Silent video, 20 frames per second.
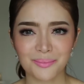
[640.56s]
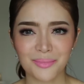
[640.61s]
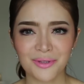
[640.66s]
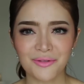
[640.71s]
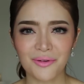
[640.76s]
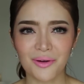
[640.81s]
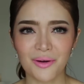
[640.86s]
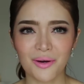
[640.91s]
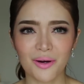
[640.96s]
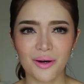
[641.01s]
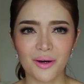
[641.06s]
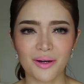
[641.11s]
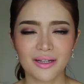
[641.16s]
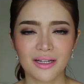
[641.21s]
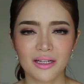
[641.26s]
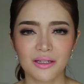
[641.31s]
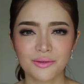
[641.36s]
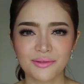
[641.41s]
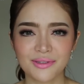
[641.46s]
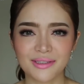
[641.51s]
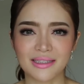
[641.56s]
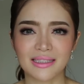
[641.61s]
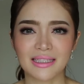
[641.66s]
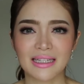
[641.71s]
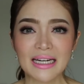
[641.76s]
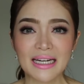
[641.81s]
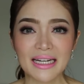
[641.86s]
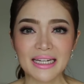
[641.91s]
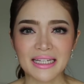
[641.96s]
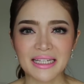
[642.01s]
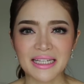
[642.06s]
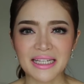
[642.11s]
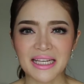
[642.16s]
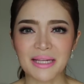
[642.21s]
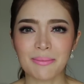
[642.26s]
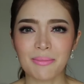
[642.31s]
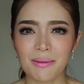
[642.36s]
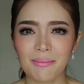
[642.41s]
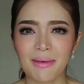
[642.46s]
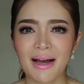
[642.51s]
พี่ฟอรู้สึกดี
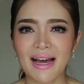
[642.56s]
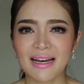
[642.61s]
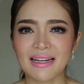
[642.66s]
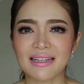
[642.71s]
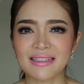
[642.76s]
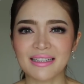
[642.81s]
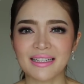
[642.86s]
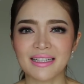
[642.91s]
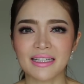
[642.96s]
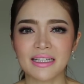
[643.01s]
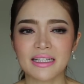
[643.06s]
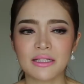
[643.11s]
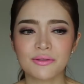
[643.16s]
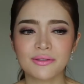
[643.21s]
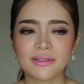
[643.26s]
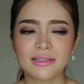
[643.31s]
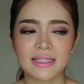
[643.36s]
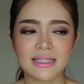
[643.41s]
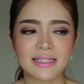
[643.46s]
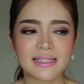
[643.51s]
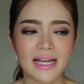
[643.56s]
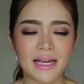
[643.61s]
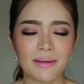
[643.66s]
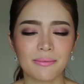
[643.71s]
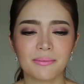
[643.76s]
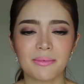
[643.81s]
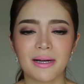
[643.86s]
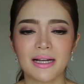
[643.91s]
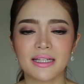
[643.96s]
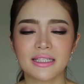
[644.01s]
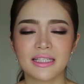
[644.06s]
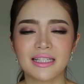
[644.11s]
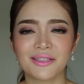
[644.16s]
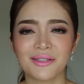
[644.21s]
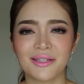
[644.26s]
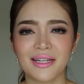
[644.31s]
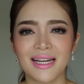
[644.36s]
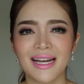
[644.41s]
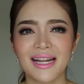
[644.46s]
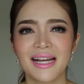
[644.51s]
มากๆเลยนะรู้สึกดีใจมากๆเลยที่
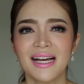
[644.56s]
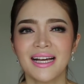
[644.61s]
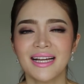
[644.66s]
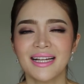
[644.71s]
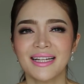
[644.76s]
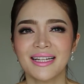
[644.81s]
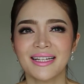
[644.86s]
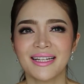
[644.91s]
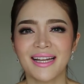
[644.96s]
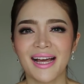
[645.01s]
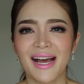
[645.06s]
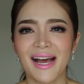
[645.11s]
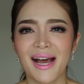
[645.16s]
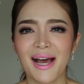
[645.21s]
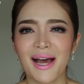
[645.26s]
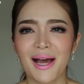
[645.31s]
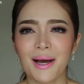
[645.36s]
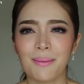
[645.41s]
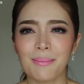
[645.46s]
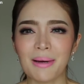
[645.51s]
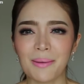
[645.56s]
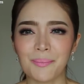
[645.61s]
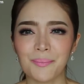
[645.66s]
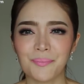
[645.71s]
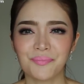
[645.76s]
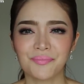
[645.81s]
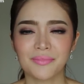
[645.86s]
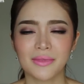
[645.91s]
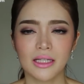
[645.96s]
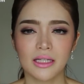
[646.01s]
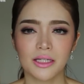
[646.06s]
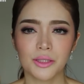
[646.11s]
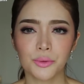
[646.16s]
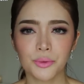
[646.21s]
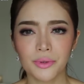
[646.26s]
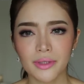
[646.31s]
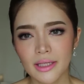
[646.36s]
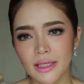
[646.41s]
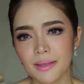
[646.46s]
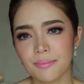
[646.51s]
ตอนเนี้ยหน้าแบบ
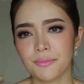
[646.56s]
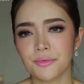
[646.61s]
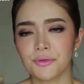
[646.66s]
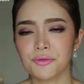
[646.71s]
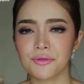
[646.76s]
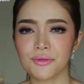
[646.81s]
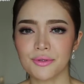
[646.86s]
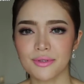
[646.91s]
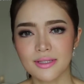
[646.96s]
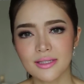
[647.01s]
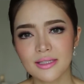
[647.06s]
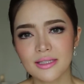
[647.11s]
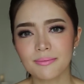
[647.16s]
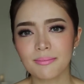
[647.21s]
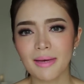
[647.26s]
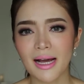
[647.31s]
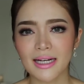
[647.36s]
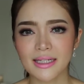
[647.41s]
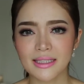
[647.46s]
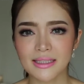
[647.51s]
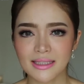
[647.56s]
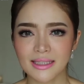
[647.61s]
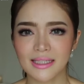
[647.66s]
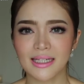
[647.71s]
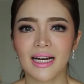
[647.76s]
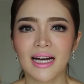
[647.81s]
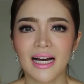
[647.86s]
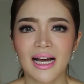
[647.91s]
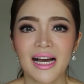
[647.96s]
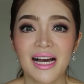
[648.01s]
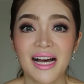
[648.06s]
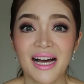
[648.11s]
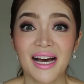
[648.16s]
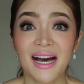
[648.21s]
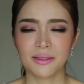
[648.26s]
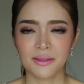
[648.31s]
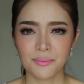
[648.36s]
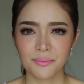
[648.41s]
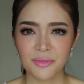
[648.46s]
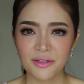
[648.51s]
ดูอิ่มดูสดชื่นมากขึ้นนะคะ
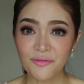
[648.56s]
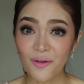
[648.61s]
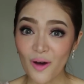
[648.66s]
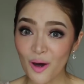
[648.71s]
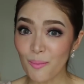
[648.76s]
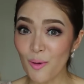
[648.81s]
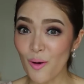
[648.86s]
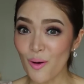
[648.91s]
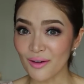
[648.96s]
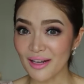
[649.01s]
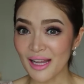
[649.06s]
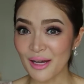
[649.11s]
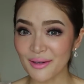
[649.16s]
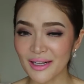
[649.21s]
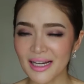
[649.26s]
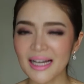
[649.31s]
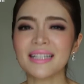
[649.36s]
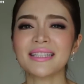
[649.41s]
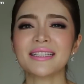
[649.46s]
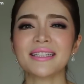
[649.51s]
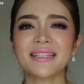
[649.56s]
พี่ฟอบอกแล้วนะคะ